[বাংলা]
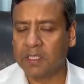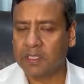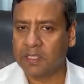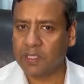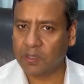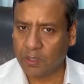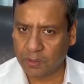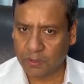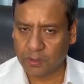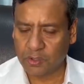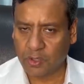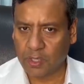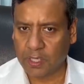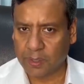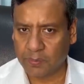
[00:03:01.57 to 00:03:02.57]
তিনি হয়তো
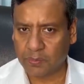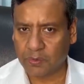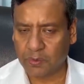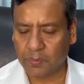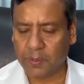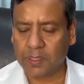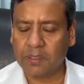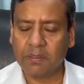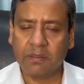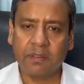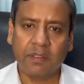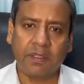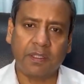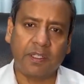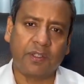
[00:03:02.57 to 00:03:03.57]
জয়লাভ করবেন
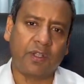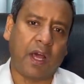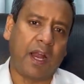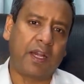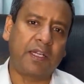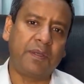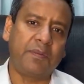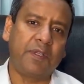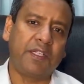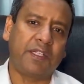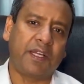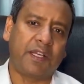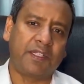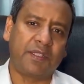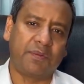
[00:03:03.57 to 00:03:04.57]
কিন্তু আলটিমেটলি
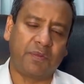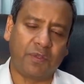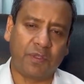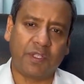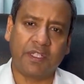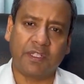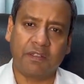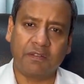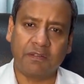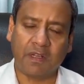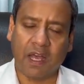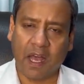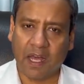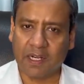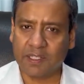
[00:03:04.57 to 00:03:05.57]
তার যে ভোটের
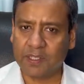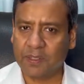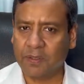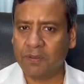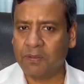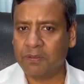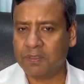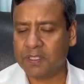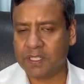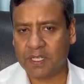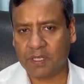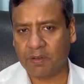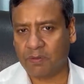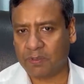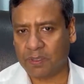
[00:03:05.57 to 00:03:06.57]
হার ছিল
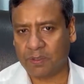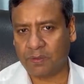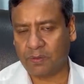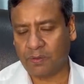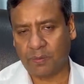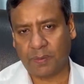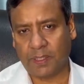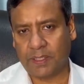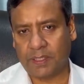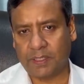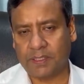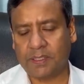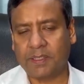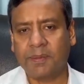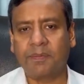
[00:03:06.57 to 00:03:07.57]
সেটাও কিন্তু কমে
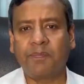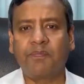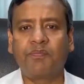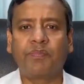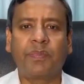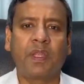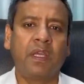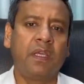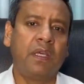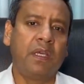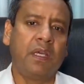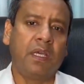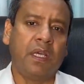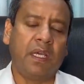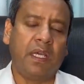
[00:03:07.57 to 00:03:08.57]
গিয়েছে
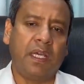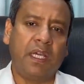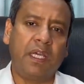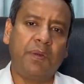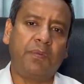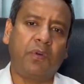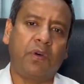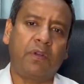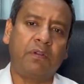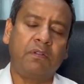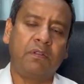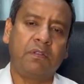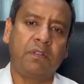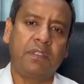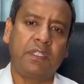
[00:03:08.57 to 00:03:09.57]
এরপর
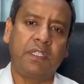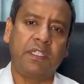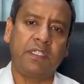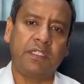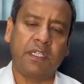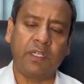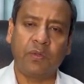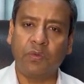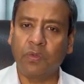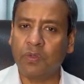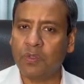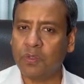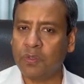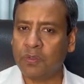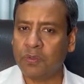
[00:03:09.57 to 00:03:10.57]
তিনি যে
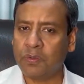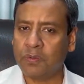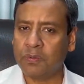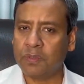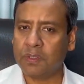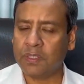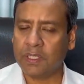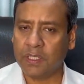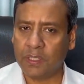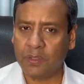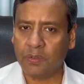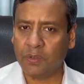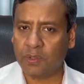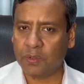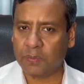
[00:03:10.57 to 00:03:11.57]
উগ্র
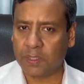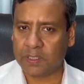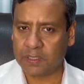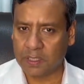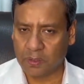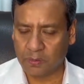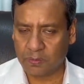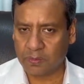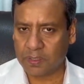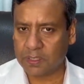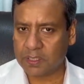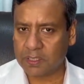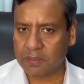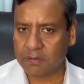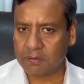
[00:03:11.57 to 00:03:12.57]
হিন্দুত্ববাদ চালু
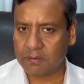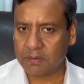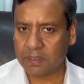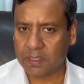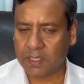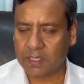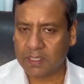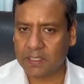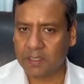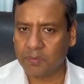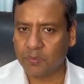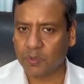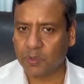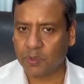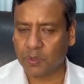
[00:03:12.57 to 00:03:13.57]
করেছেন এটি
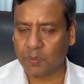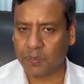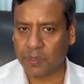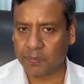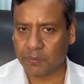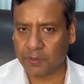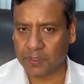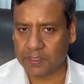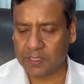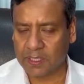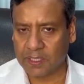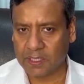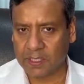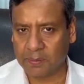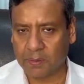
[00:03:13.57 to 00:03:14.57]
মুখ থুবড়ে পড়েছে
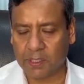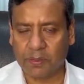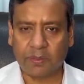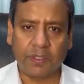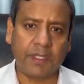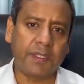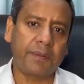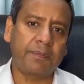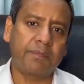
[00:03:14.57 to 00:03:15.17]
এই নির্বাচনে